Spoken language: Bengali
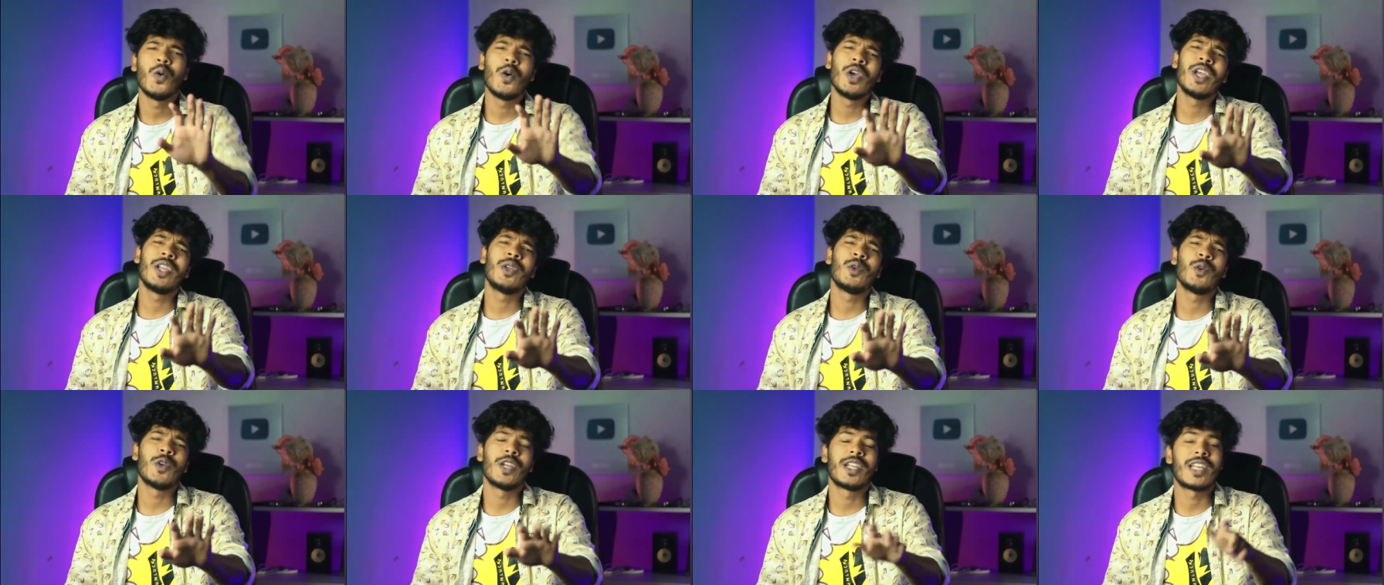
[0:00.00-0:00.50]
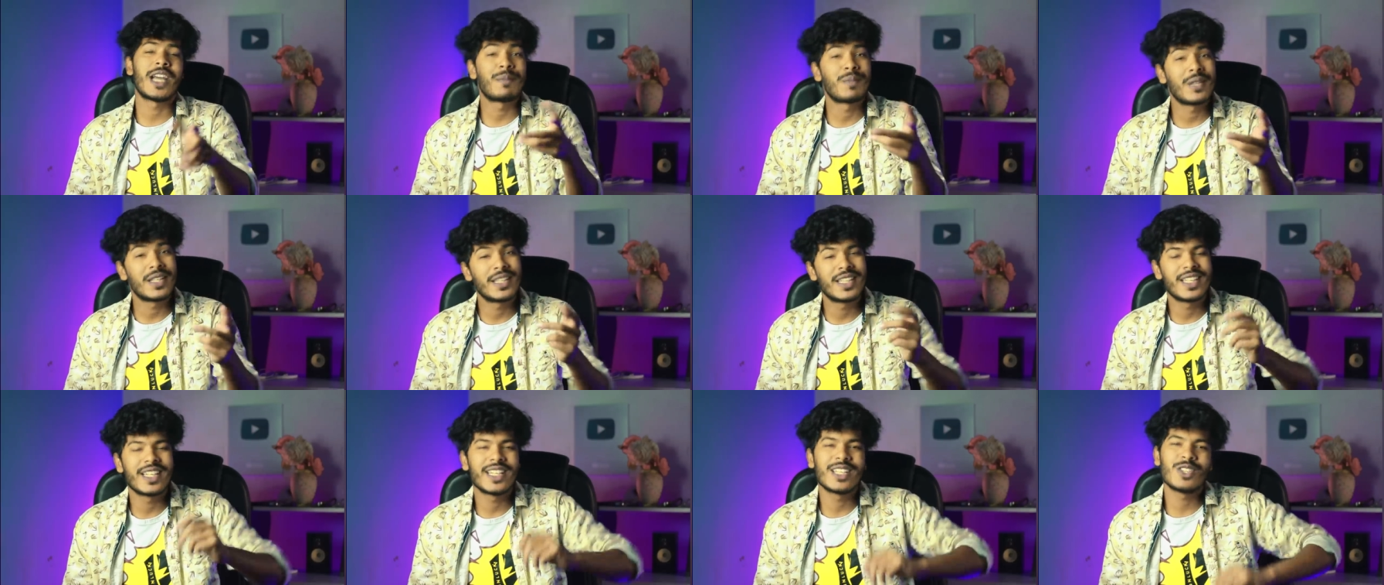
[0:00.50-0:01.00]
ওয়েট ওয়েট
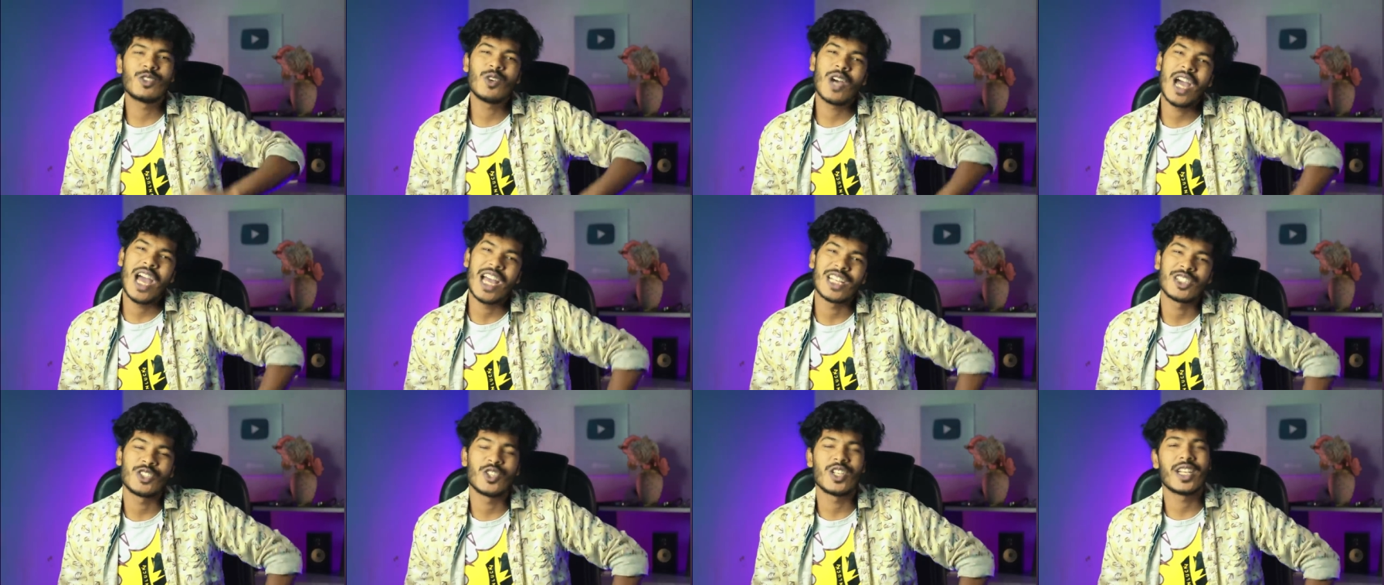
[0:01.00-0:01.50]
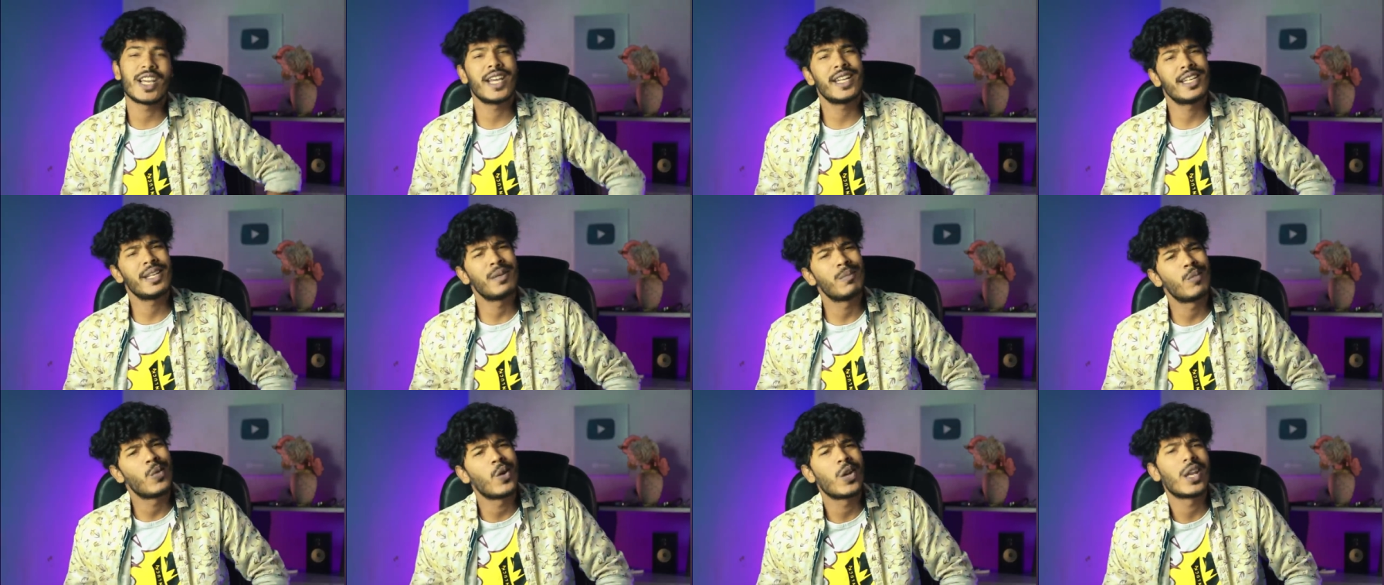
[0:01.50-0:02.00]
আপনাদেরকে তো আসল কাহিনী
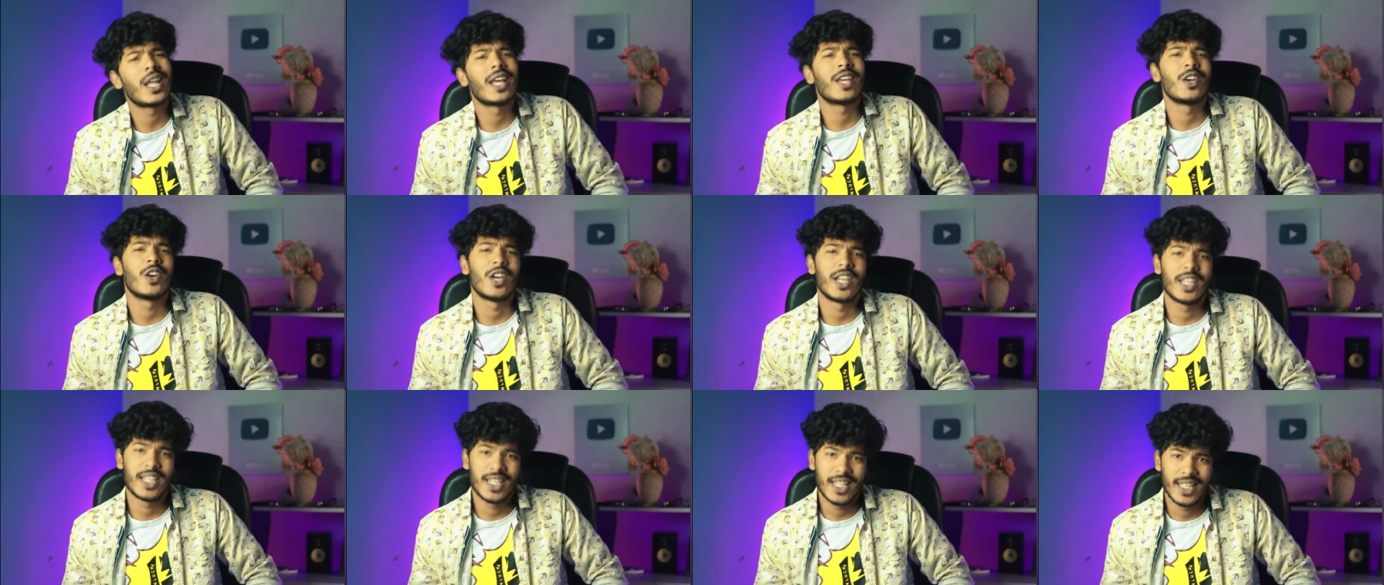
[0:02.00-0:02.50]
বলাই হয়